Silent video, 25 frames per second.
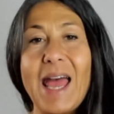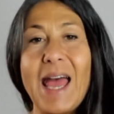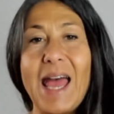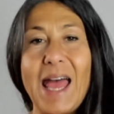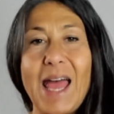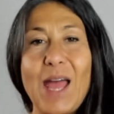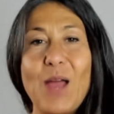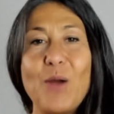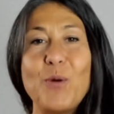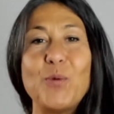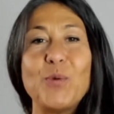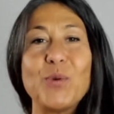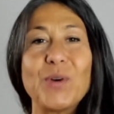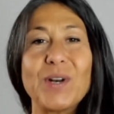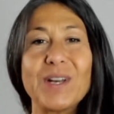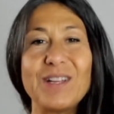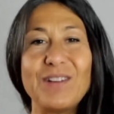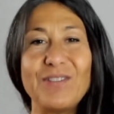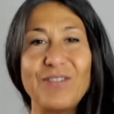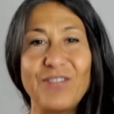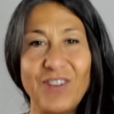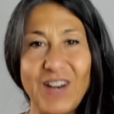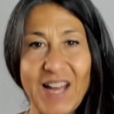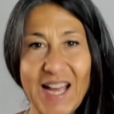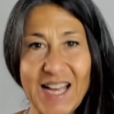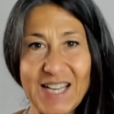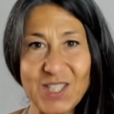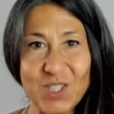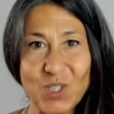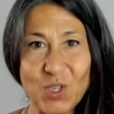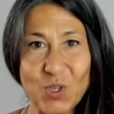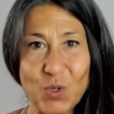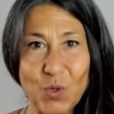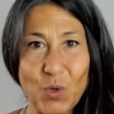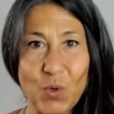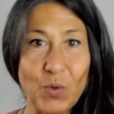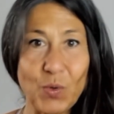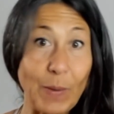è un
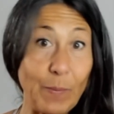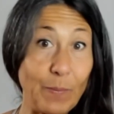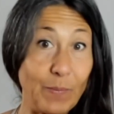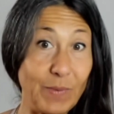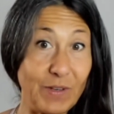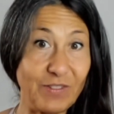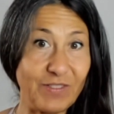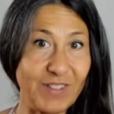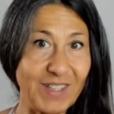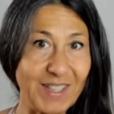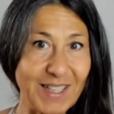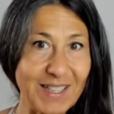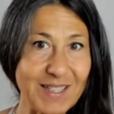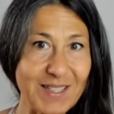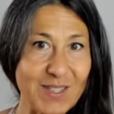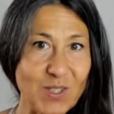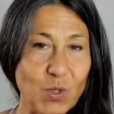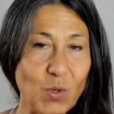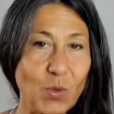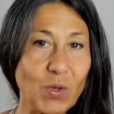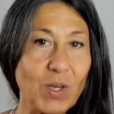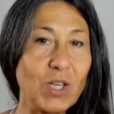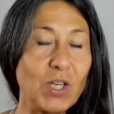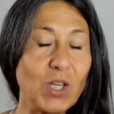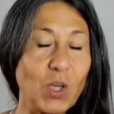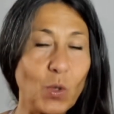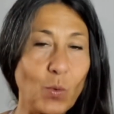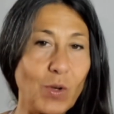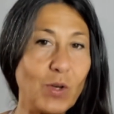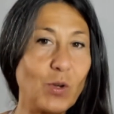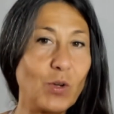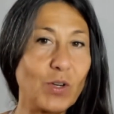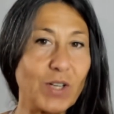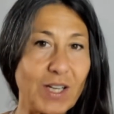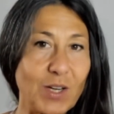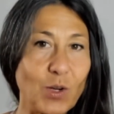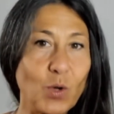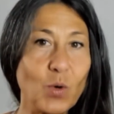riflesso, un'amplificazione di
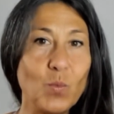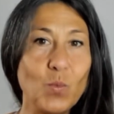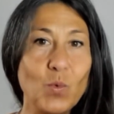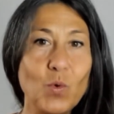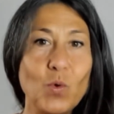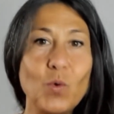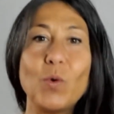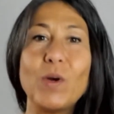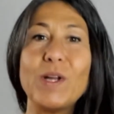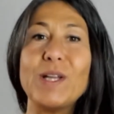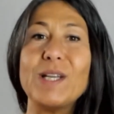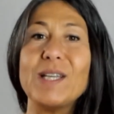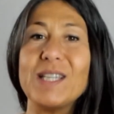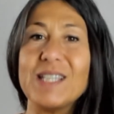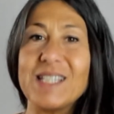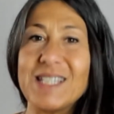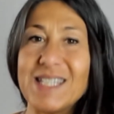quello che comunque